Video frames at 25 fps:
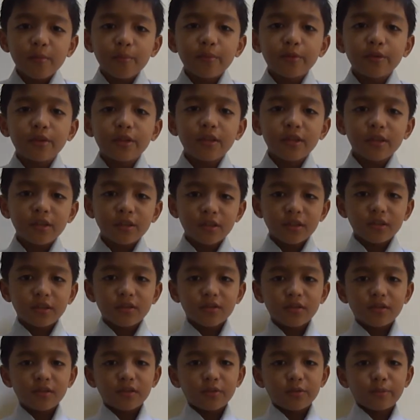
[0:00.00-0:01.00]
Pinilit
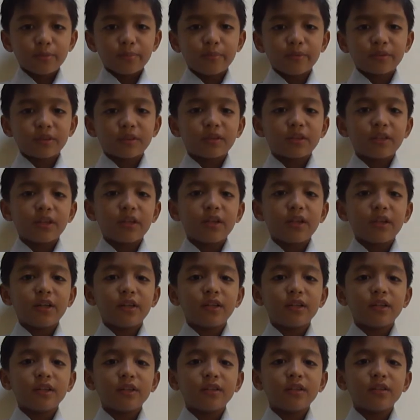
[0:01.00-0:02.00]
ko
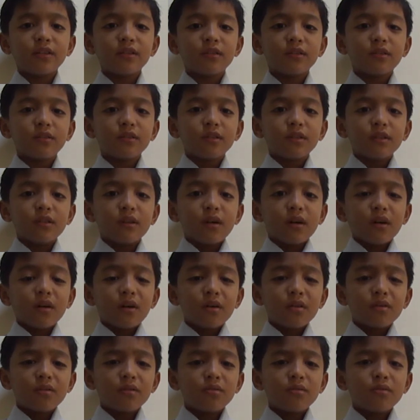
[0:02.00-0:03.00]
pasayain,
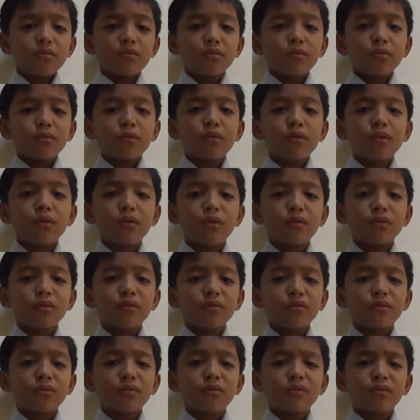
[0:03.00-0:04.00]
ay eh,
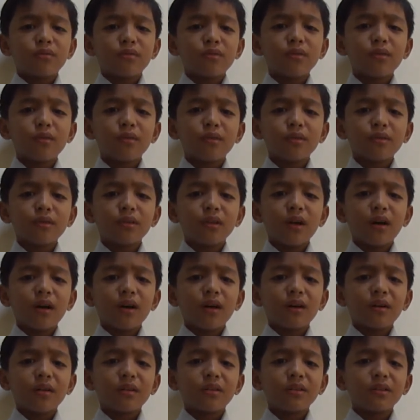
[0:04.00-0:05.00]
lungkot, lungkot ng
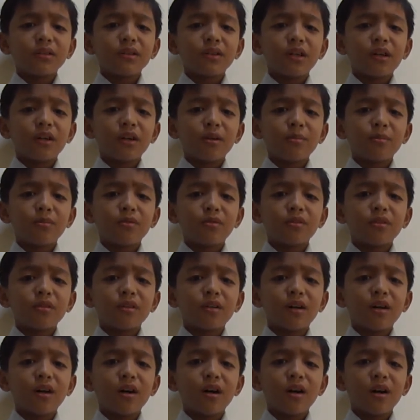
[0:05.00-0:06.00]
kanya
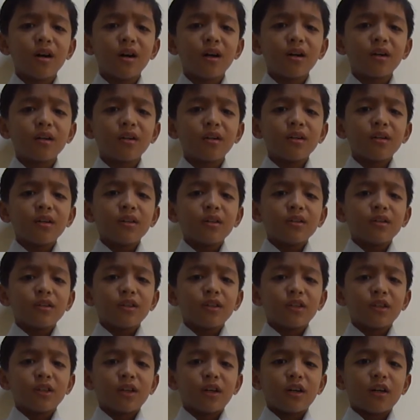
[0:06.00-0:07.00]
mukha.
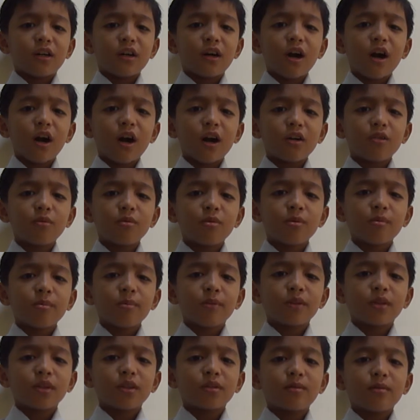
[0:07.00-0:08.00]
Tinangka kong
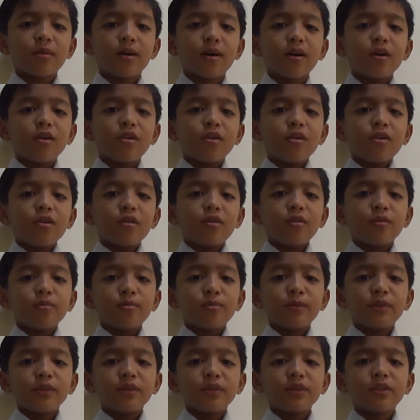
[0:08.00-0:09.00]
batawa,
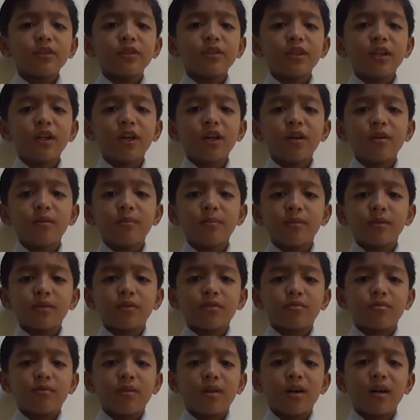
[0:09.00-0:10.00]
upang siya'y
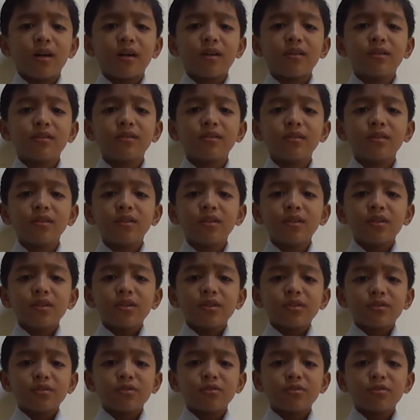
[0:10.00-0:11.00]
matawa.
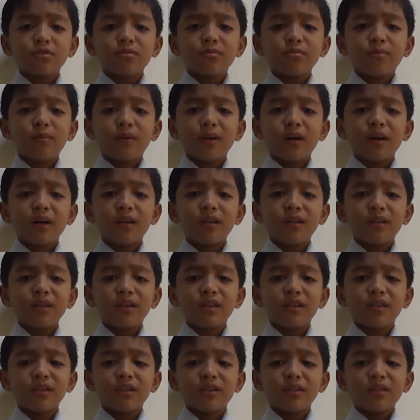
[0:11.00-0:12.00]

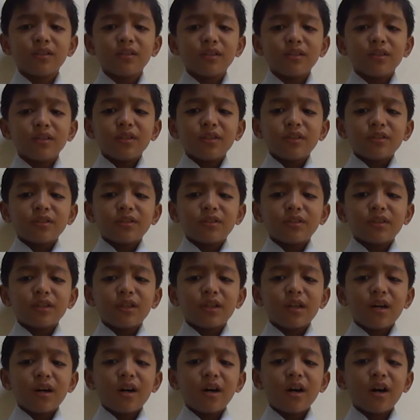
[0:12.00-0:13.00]
Subalit, sa
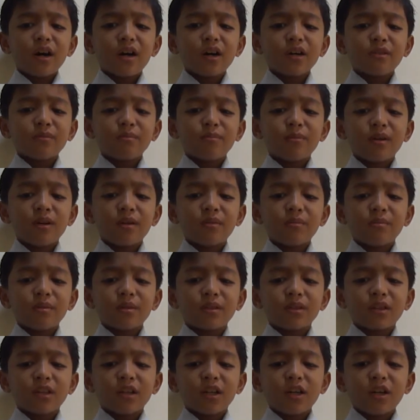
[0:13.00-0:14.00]
aking
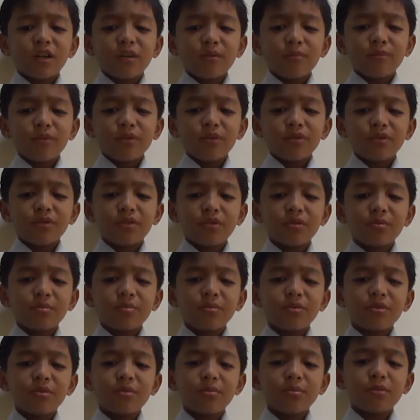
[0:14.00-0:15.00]
mamatay, may
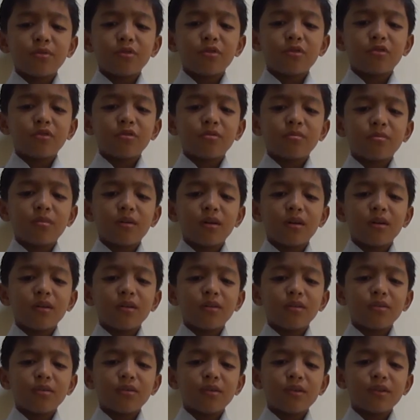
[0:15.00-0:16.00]

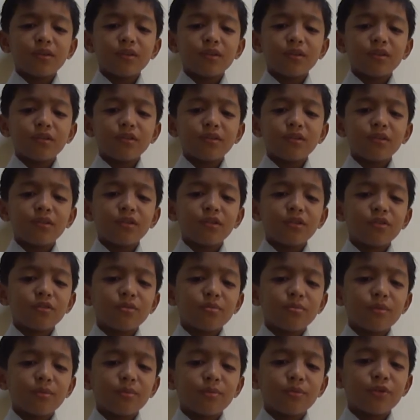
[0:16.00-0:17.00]
namamaumalo na hindi
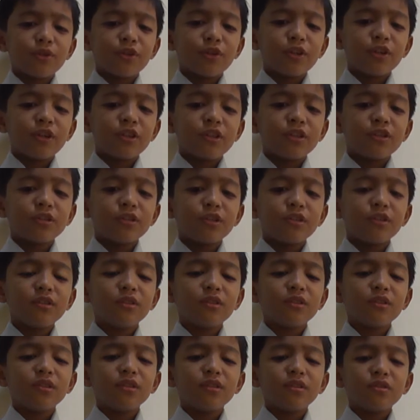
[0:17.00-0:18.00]
ko mapigil na
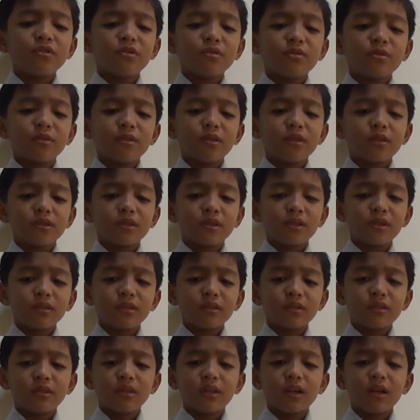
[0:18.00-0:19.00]
hindi ko
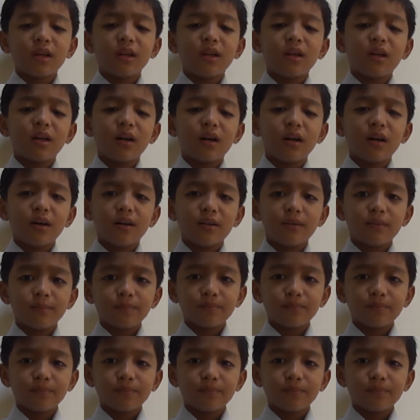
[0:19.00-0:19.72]
nasansala.